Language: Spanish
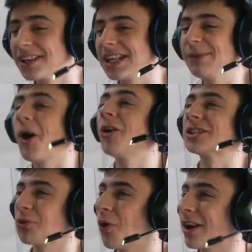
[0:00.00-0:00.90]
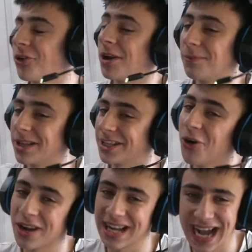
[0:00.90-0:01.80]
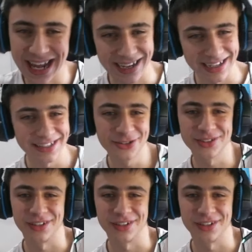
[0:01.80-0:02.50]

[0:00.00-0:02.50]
Y vamos a jugar con el mítico Carlitos de